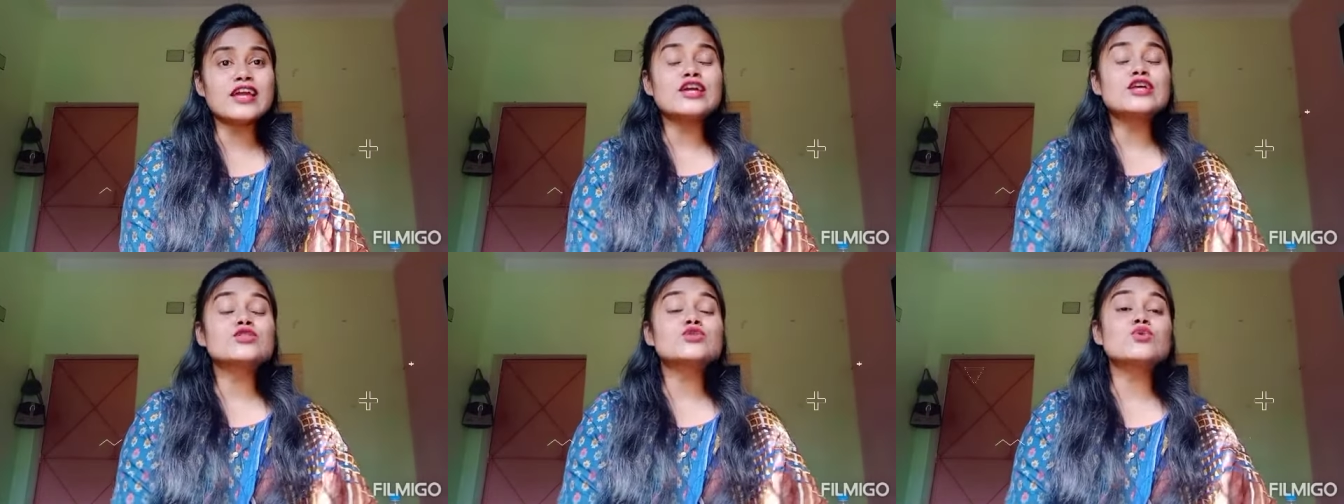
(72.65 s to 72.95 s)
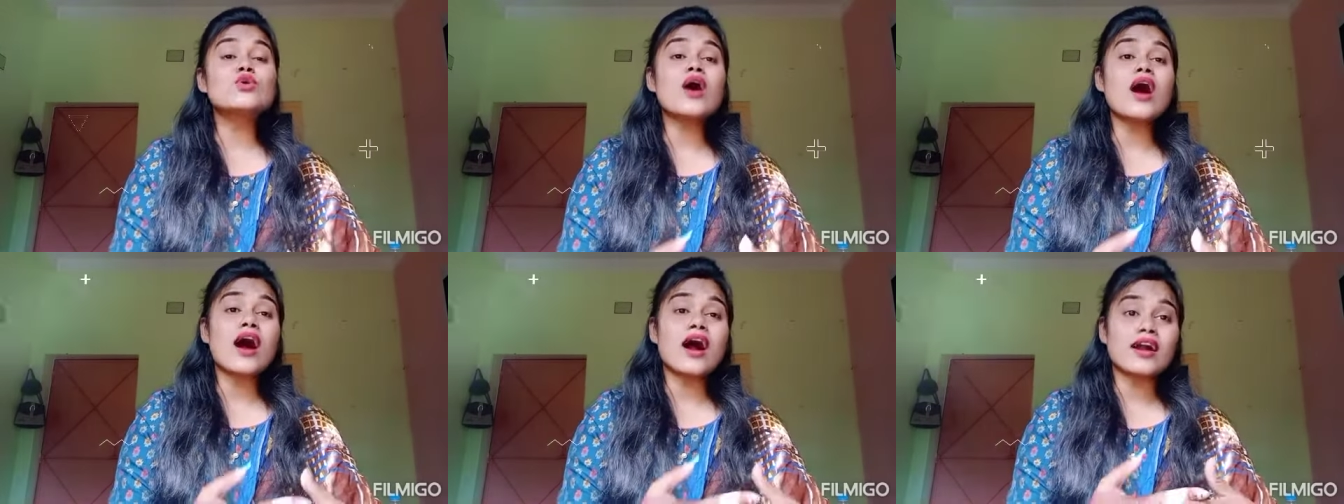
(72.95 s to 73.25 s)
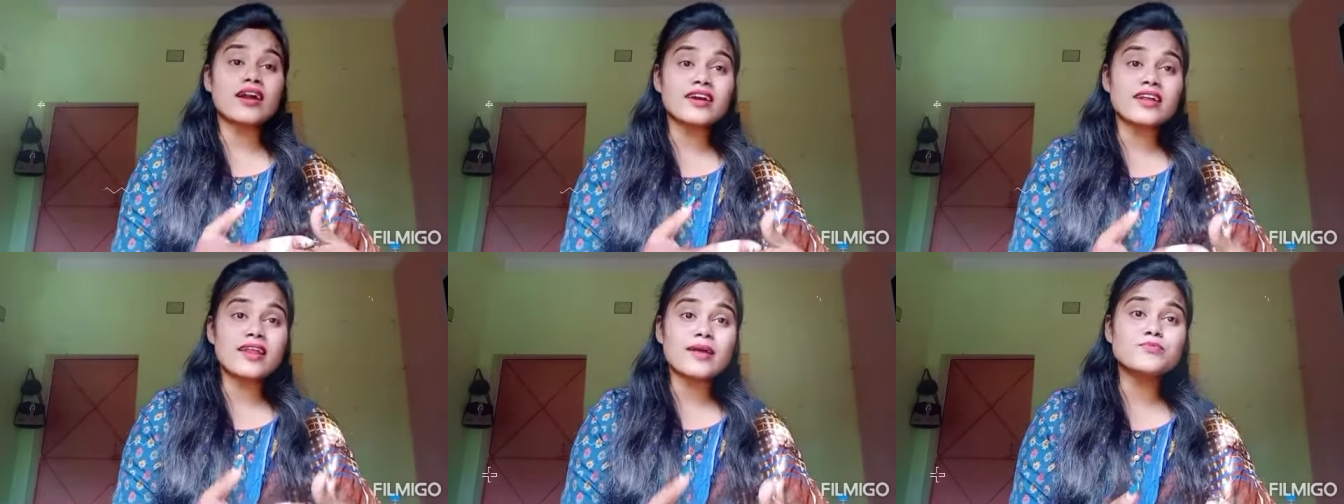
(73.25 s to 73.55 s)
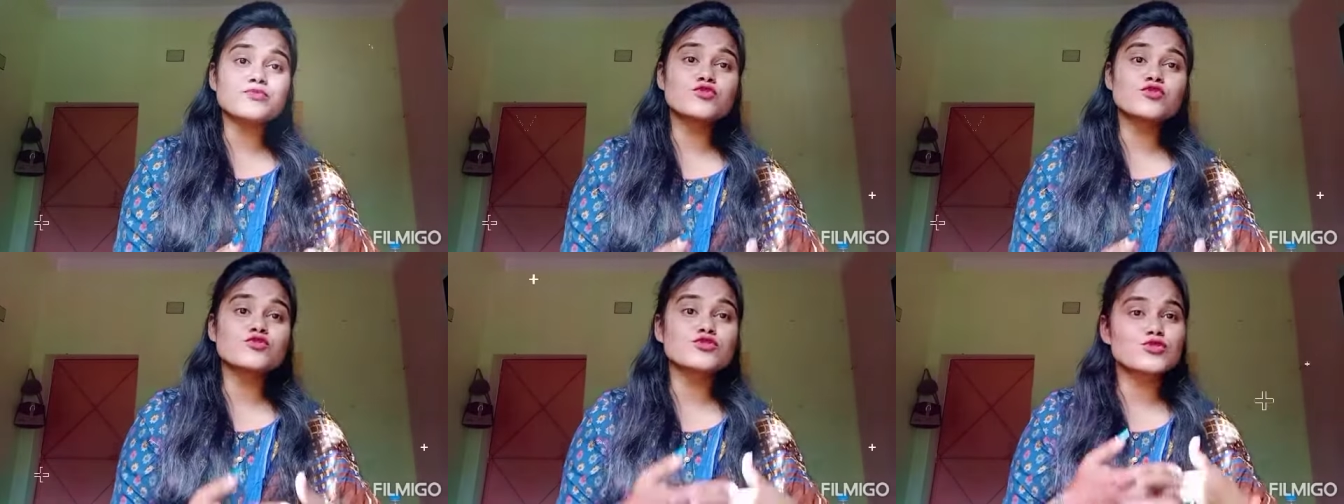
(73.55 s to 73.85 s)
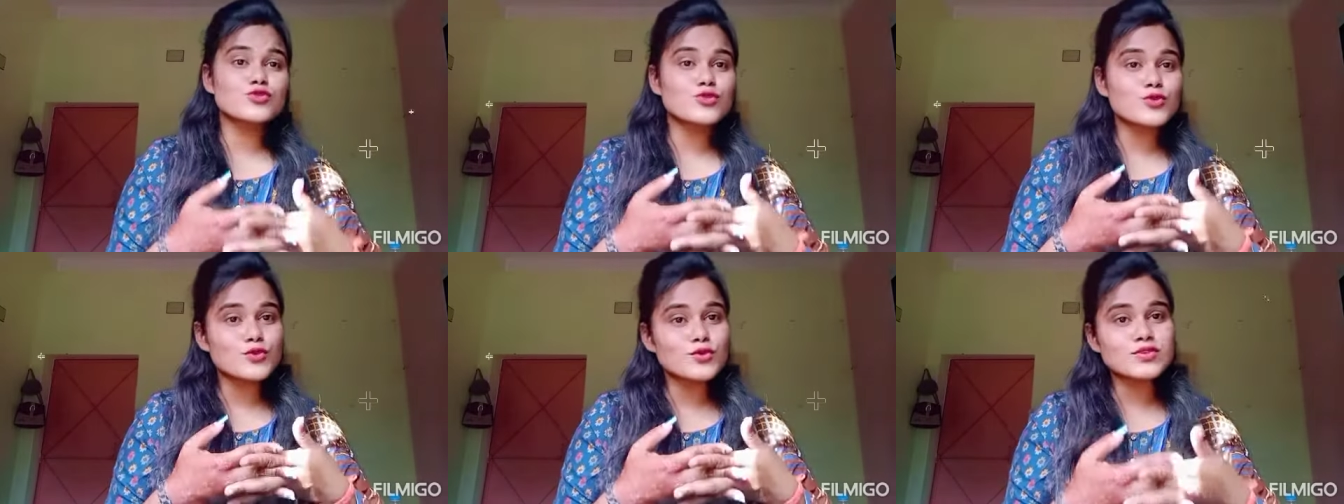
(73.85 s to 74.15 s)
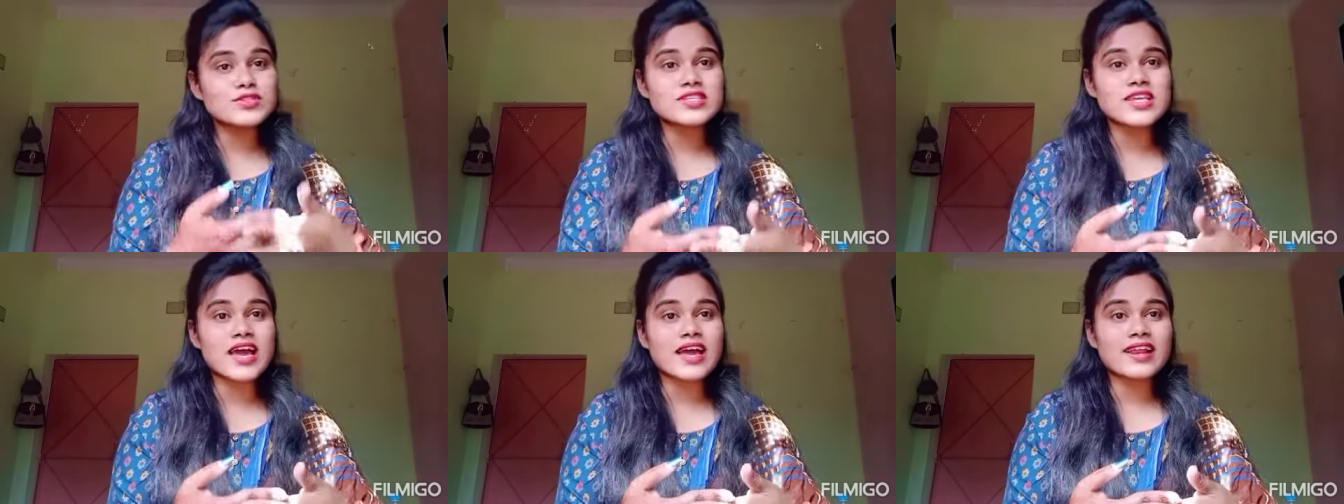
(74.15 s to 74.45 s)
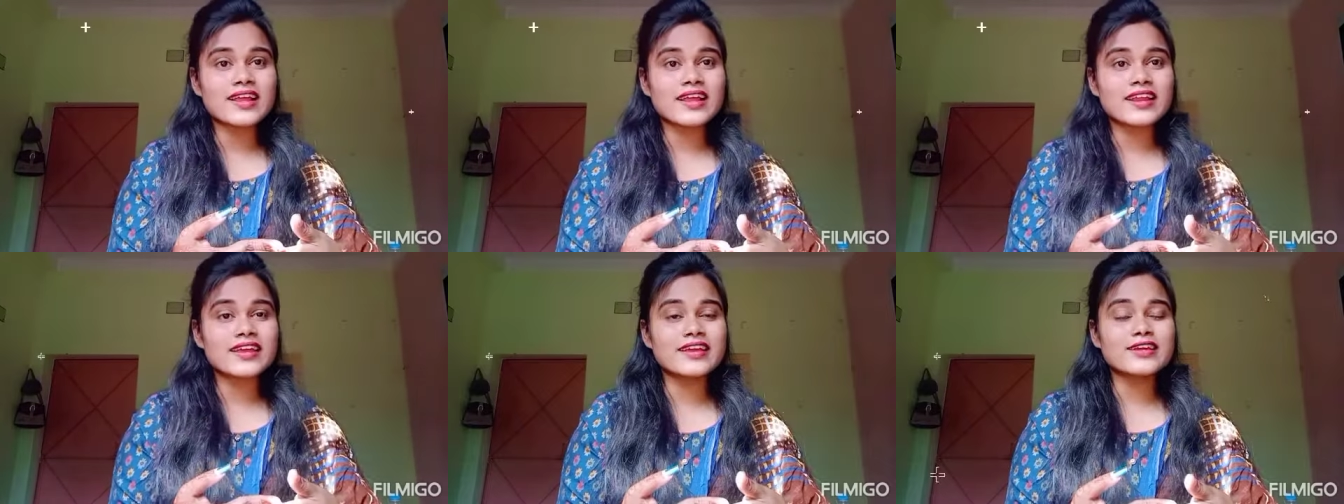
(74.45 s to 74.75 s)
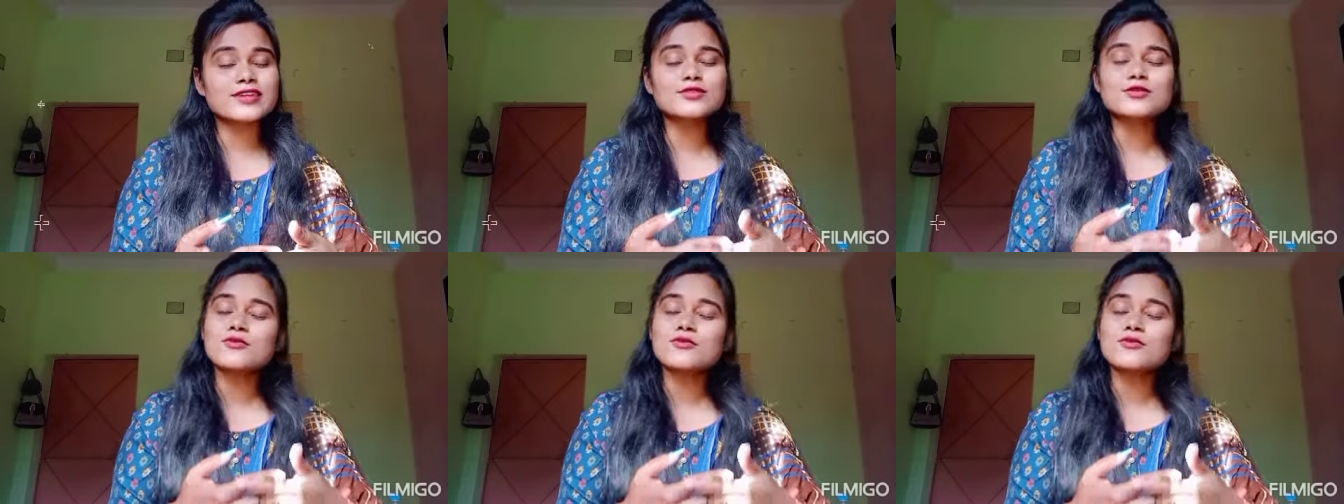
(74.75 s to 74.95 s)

तो अगर आप दूसरों को शेयर करेंगे तो